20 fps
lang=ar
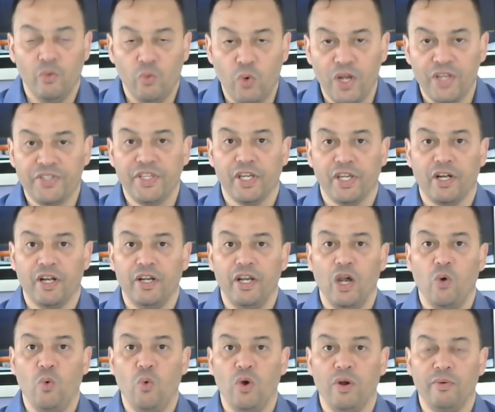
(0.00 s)
الوزير
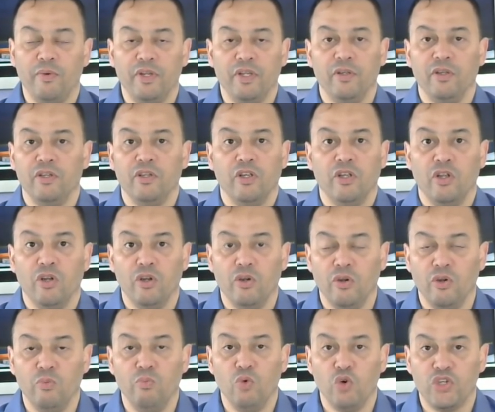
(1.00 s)
الاول
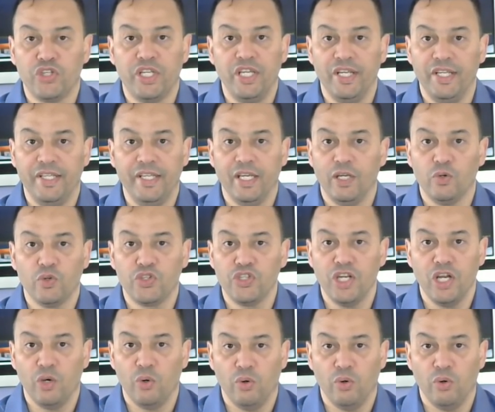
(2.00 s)
المشكل ديالو شنو